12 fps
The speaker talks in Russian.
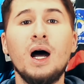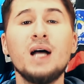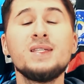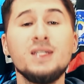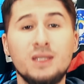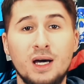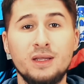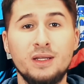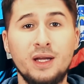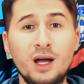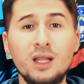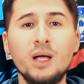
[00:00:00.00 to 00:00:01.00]
а Зидан
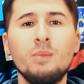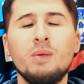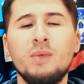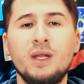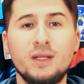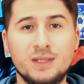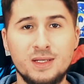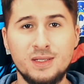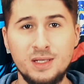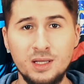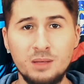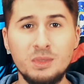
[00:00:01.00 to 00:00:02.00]
Реала померится
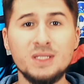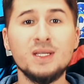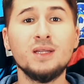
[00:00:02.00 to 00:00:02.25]
силами с